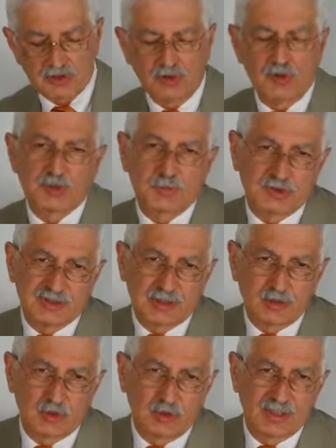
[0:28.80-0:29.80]
Sono
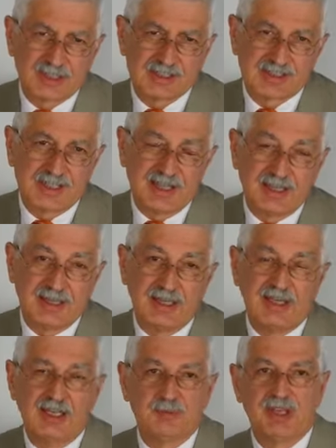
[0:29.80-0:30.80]
sposato con Graziana
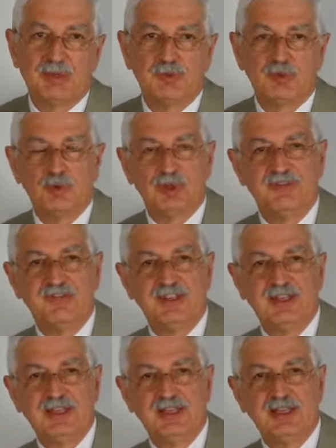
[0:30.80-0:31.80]
e abbiamo due
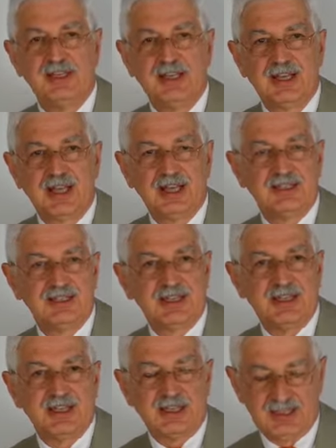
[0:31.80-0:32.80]
figli,
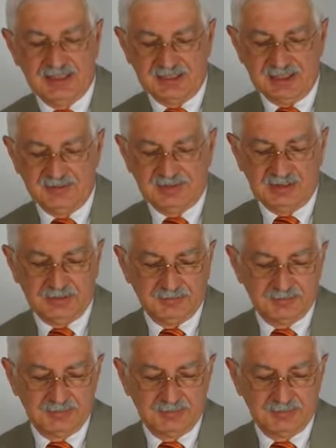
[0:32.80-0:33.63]
Andrea e Davide.